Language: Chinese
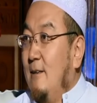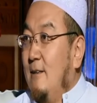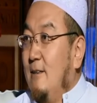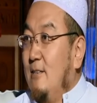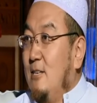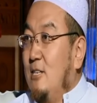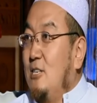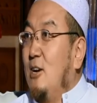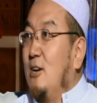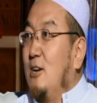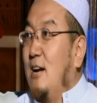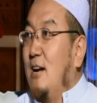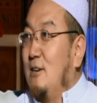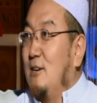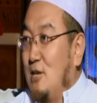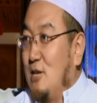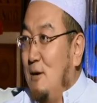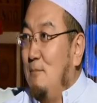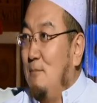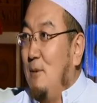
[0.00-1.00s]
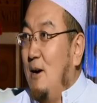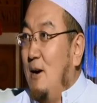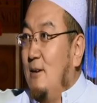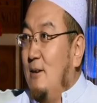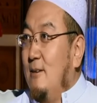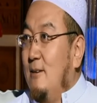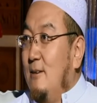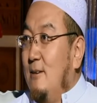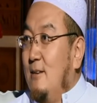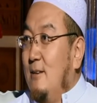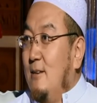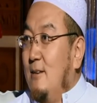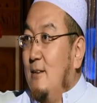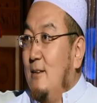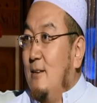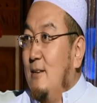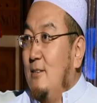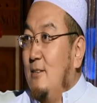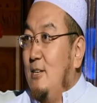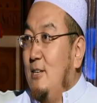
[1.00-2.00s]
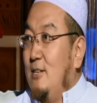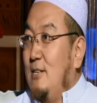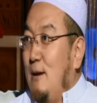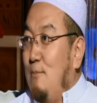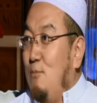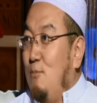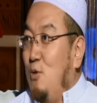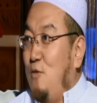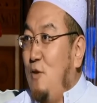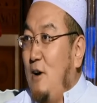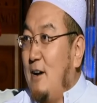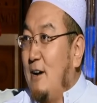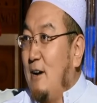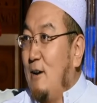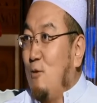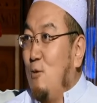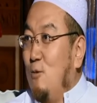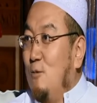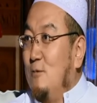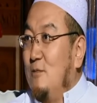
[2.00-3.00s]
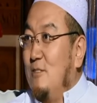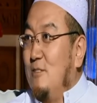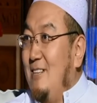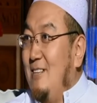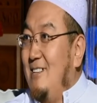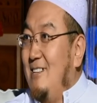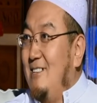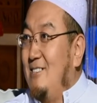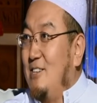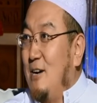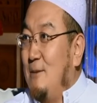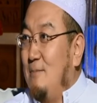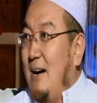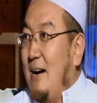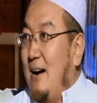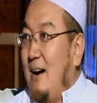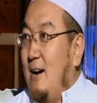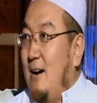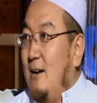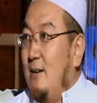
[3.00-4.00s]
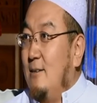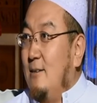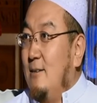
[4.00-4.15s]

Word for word: 你想干什么？你在某方的利立贾嘛啊？